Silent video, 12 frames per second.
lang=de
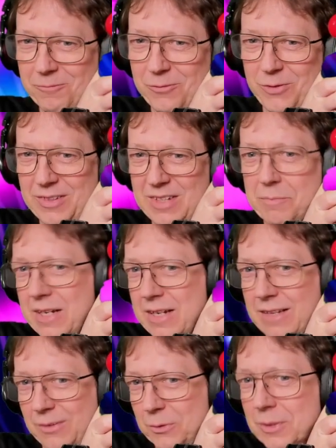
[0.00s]
von dem man
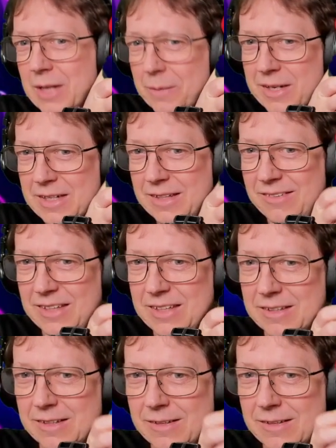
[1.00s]
das Grün aber nicht sieht. Ne?